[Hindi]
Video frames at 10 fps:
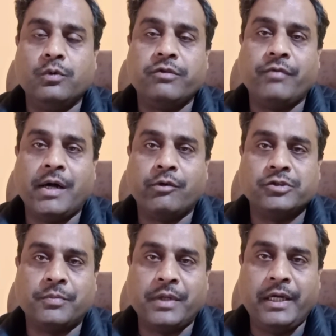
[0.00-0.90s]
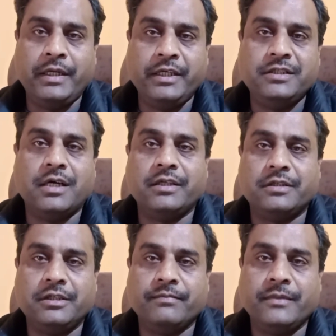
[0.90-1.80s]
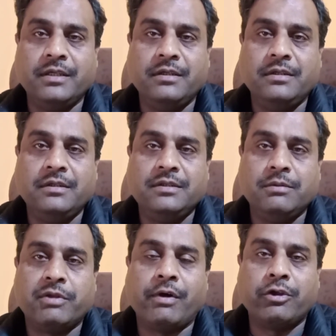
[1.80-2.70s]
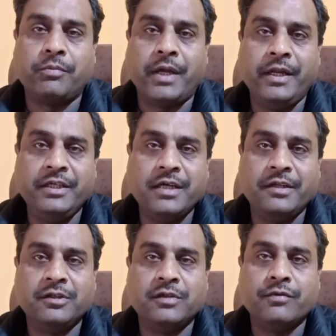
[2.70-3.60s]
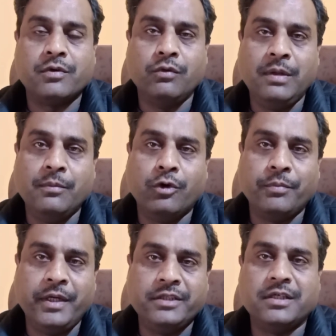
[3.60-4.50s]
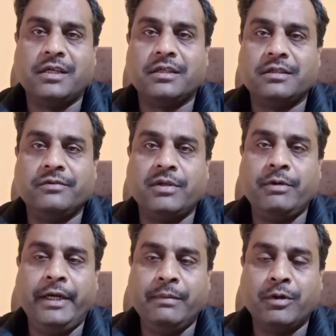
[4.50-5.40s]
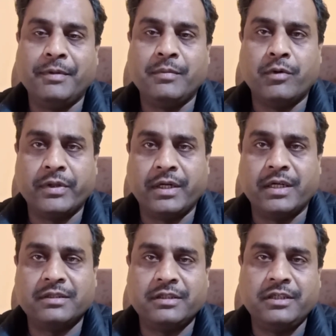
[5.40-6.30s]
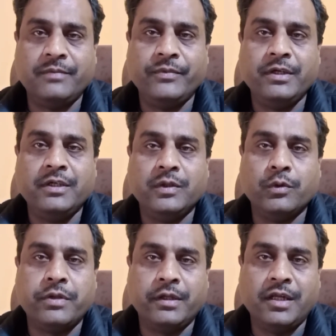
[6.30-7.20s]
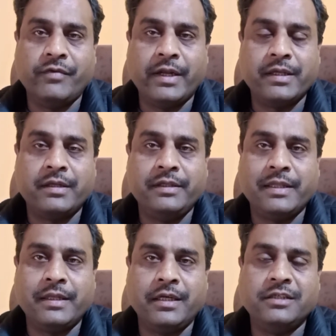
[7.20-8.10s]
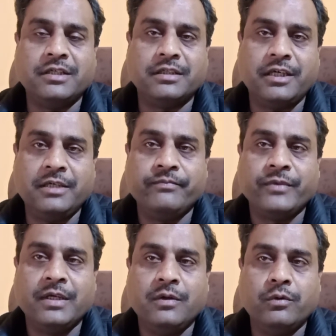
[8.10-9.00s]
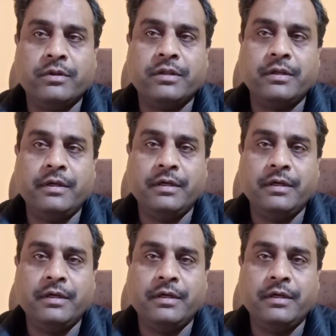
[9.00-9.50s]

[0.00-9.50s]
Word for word: उस वाल को सप्लाई नहीं जा रही थी जब उस वाल को सप्लाई नहीं जा रही थी तो वो कूलिंग मोड पे ही चल रहा था जब हीटिंग मोड पे रिमोट से करते थे तो सिग्नल वायर के ज़रिए सिग्नल जाता है उस